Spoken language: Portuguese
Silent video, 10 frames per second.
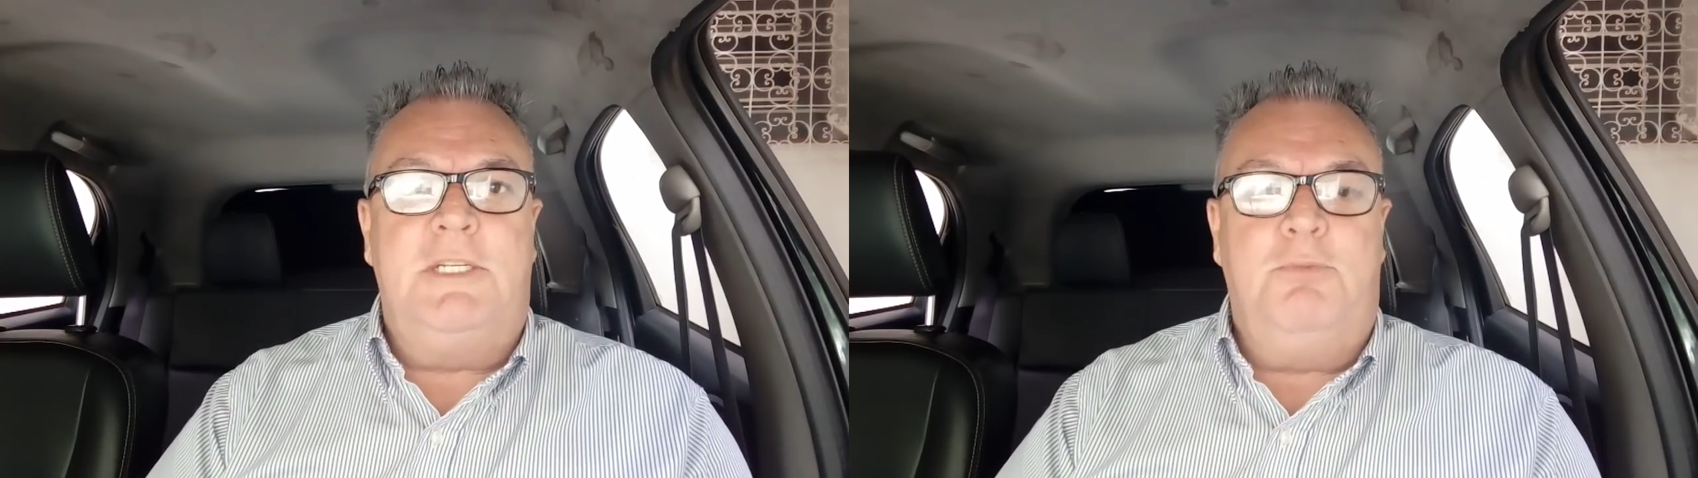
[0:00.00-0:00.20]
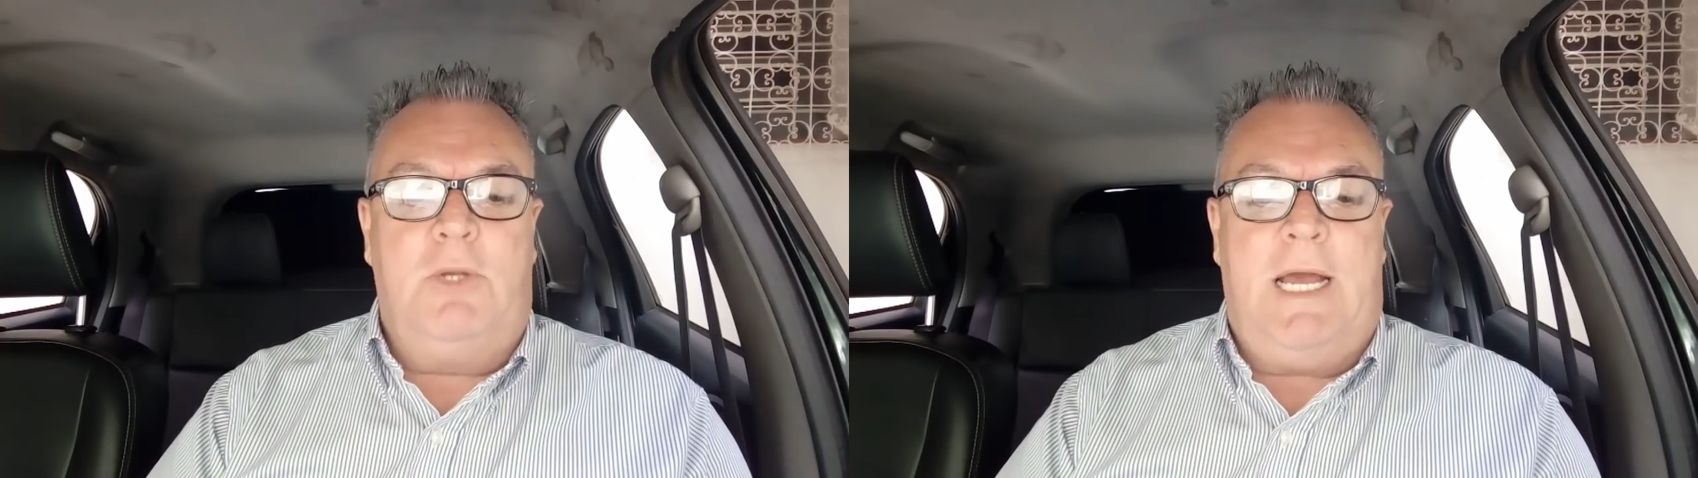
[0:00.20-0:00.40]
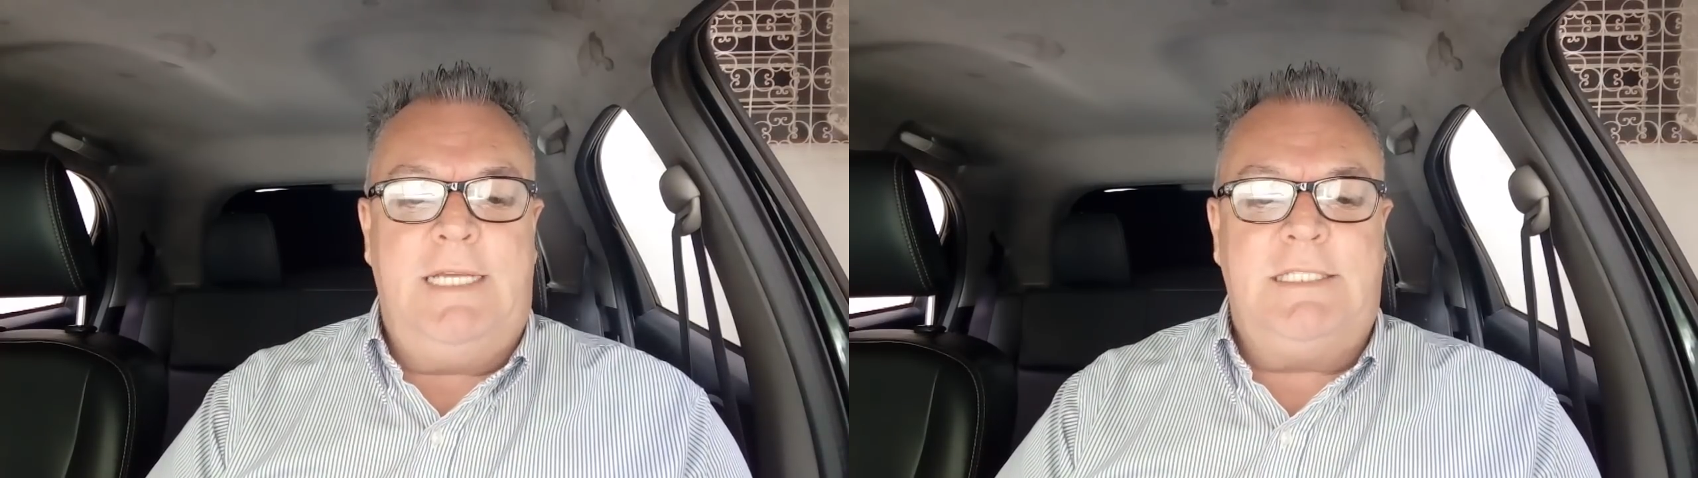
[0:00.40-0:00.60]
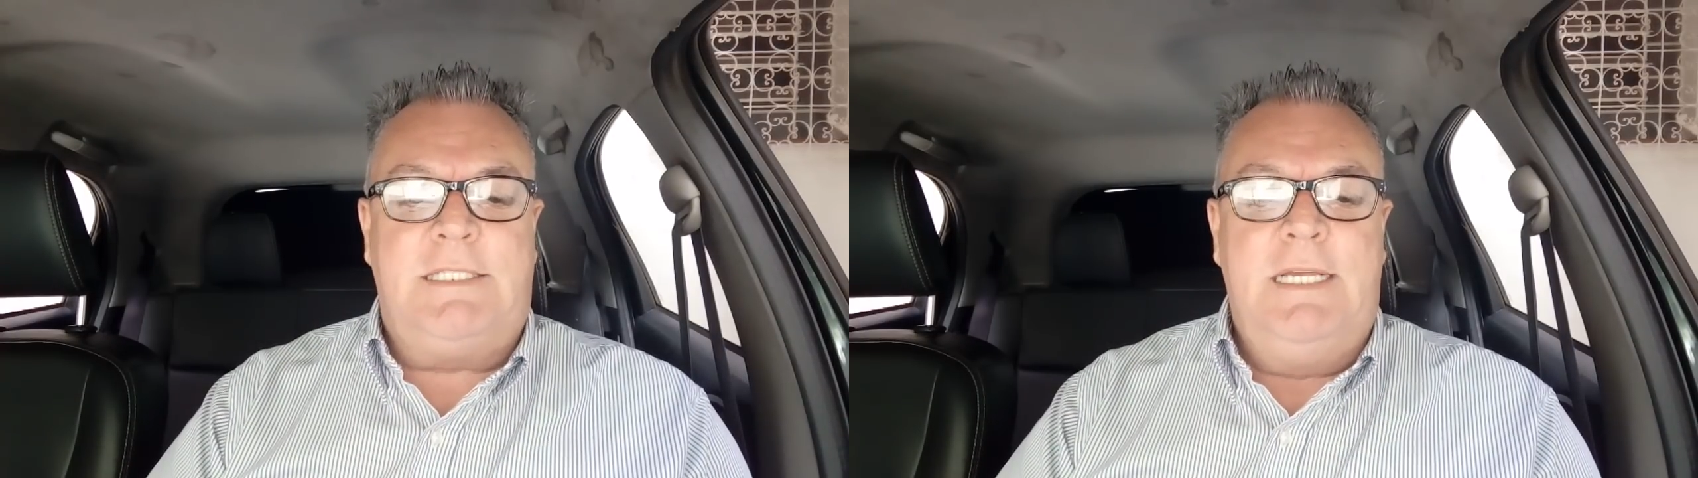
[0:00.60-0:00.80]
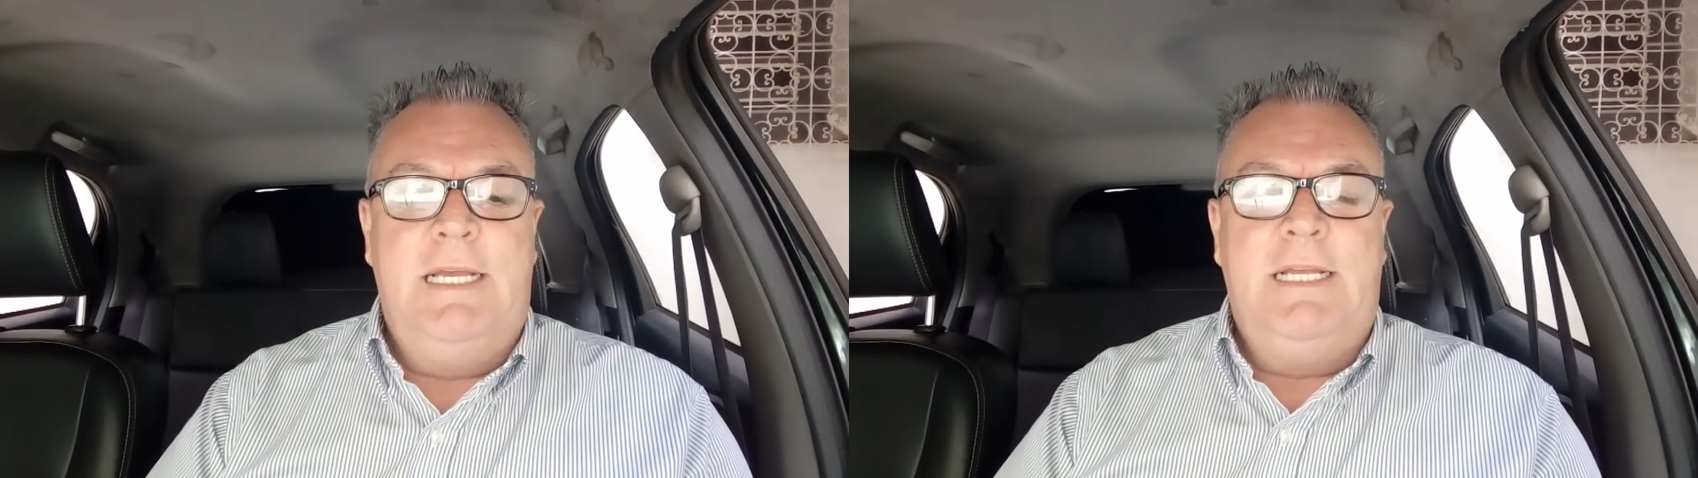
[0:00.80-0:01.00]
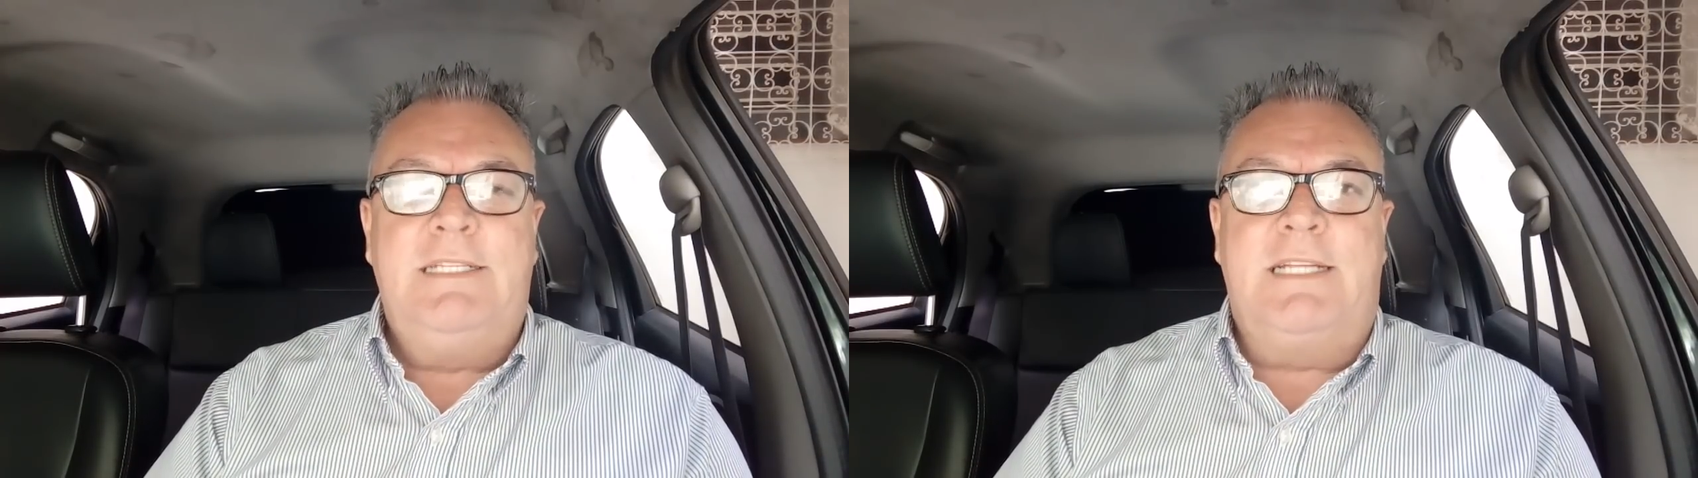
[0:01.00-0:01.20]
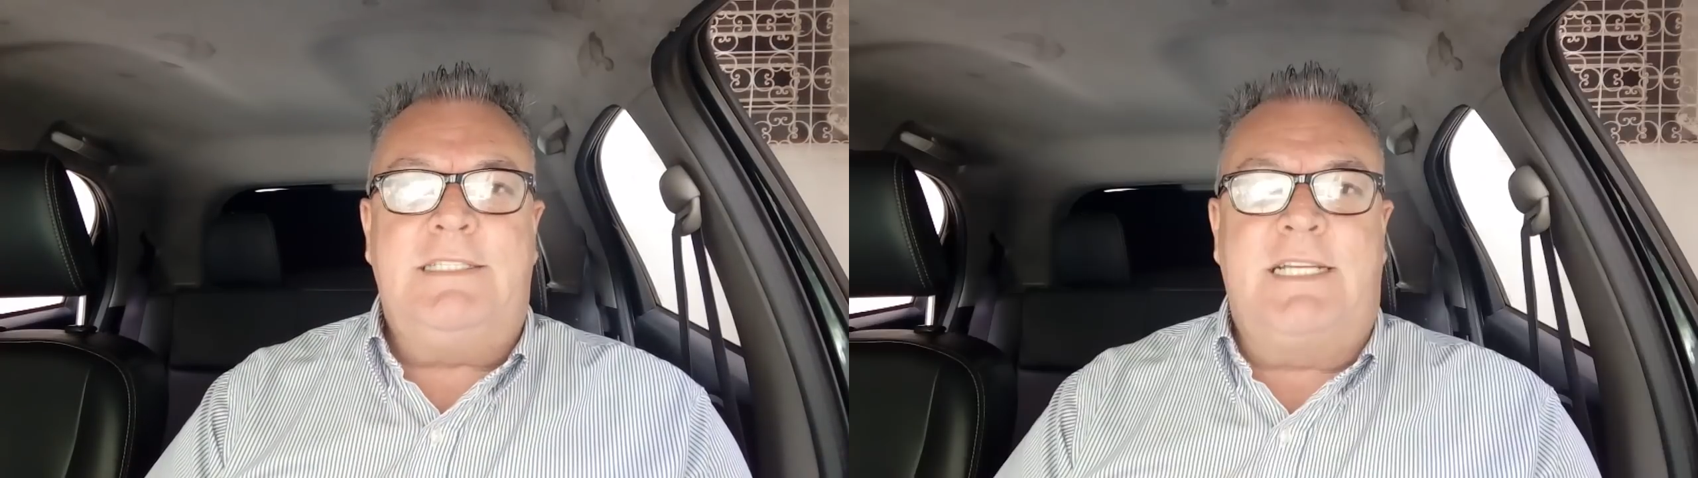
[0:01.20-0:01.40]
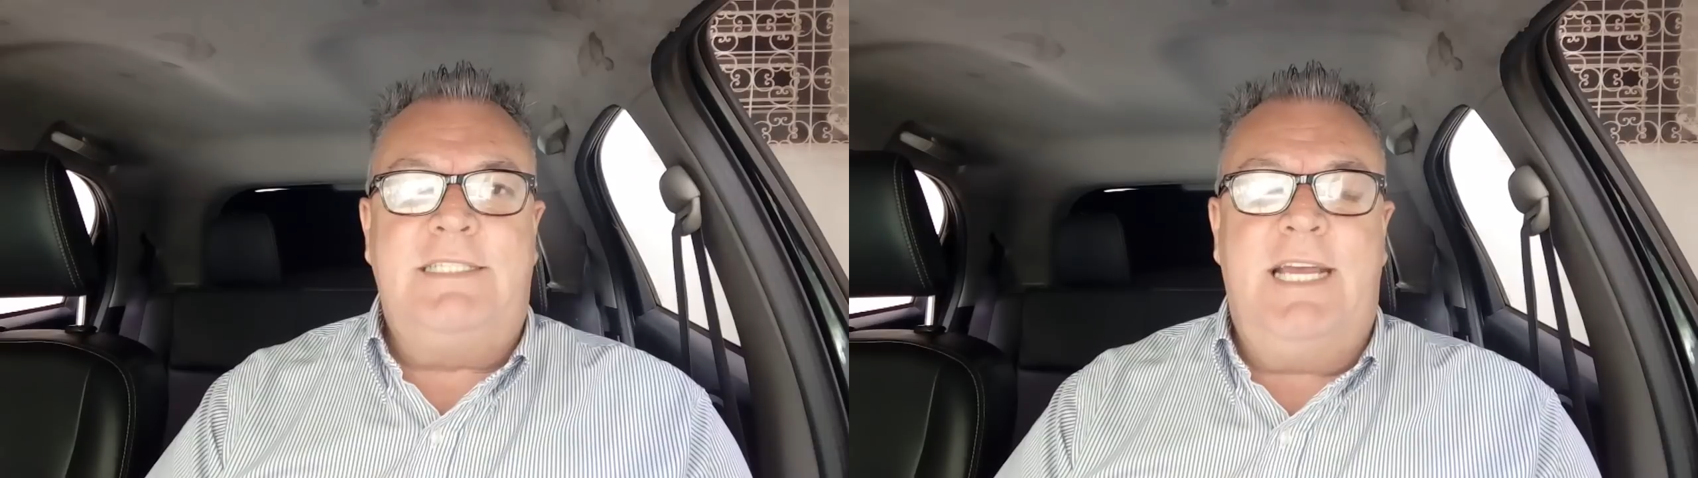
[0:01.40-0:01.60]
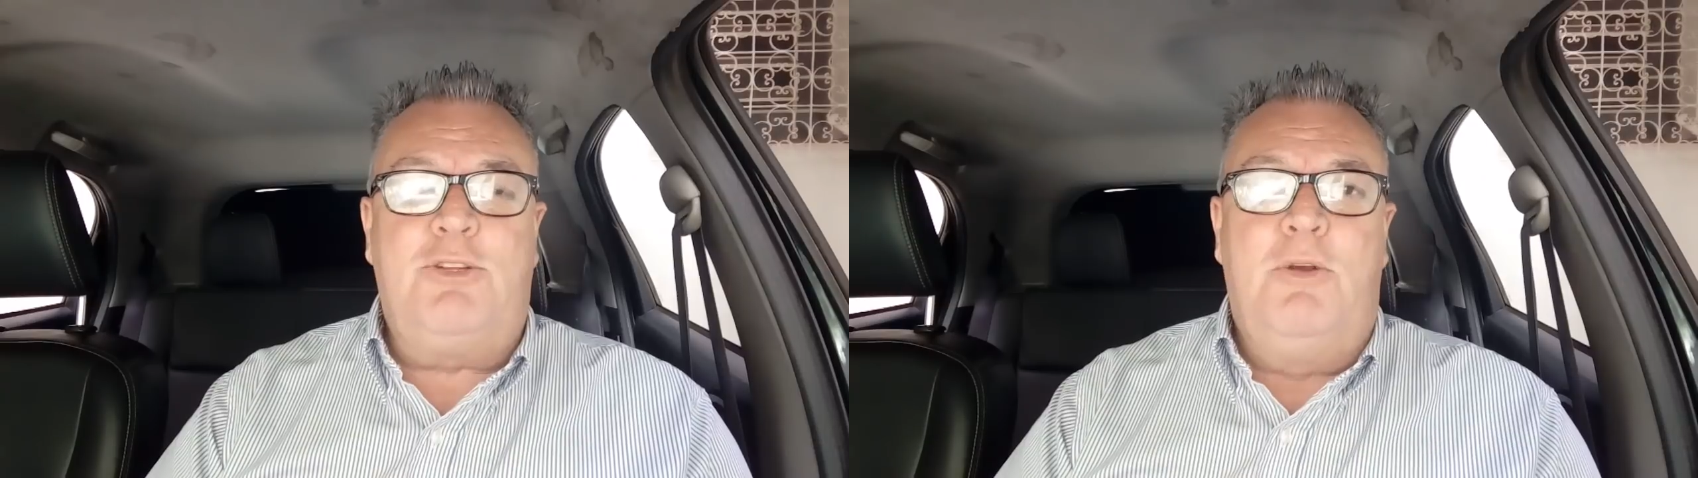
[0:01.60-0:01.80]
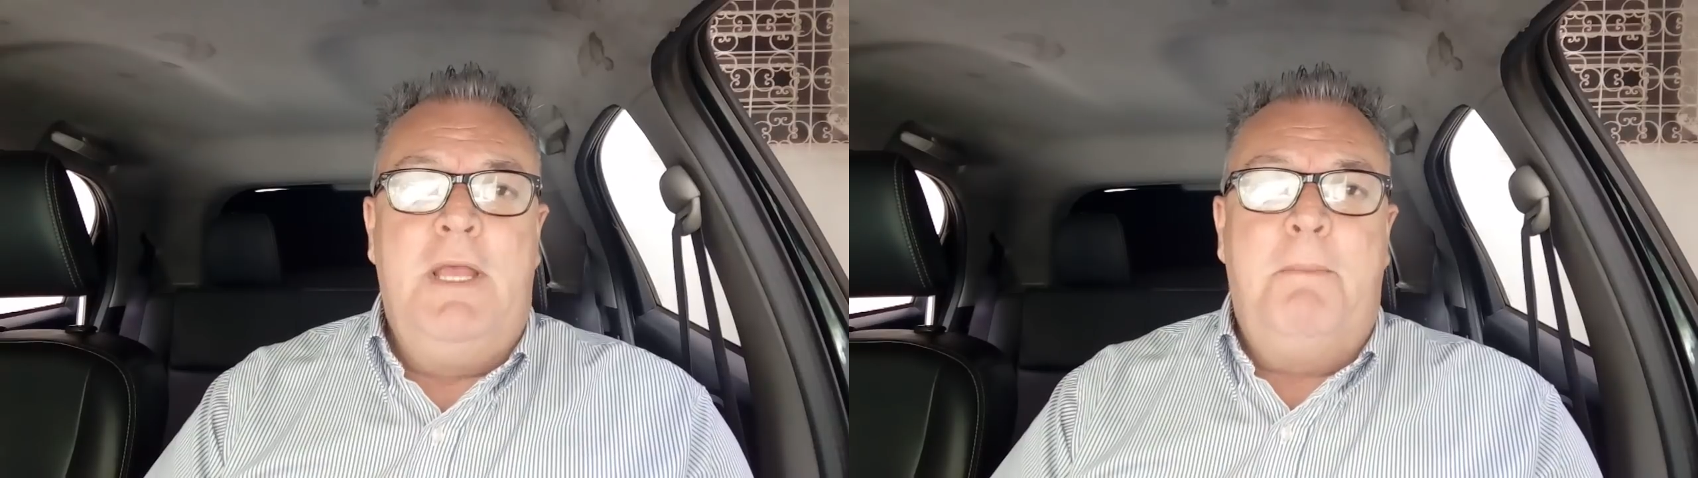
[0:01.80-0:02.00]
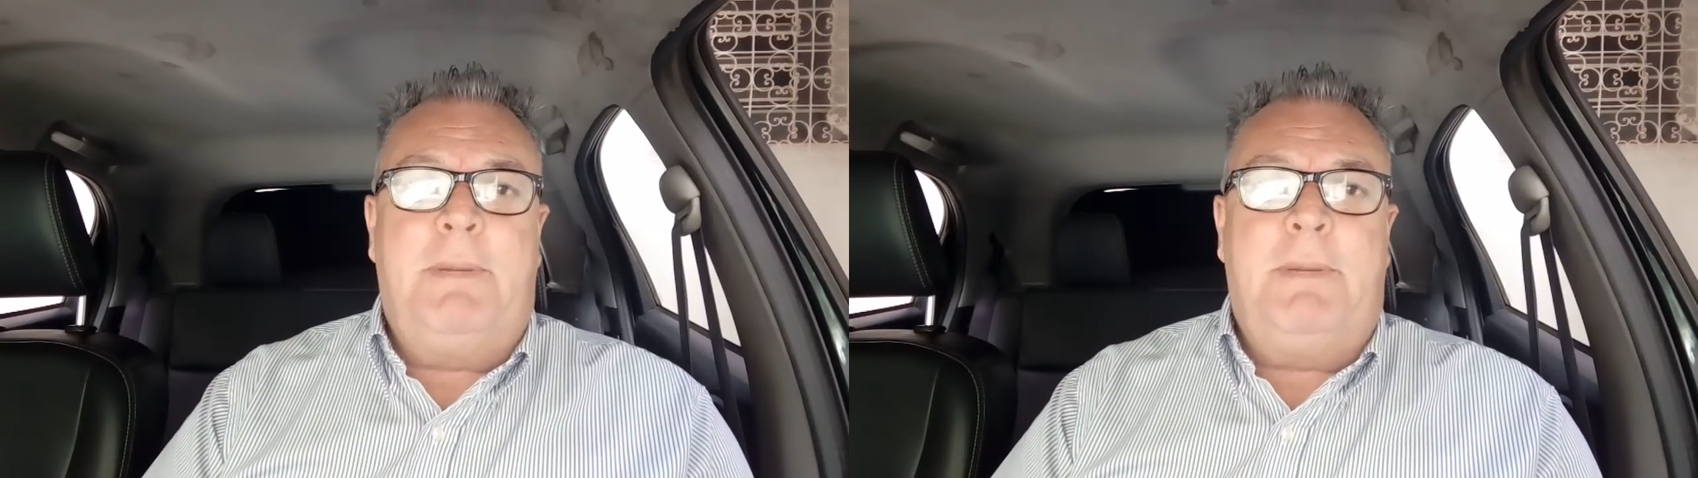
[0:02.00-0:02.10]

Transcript: tribunais, tá, tá certo?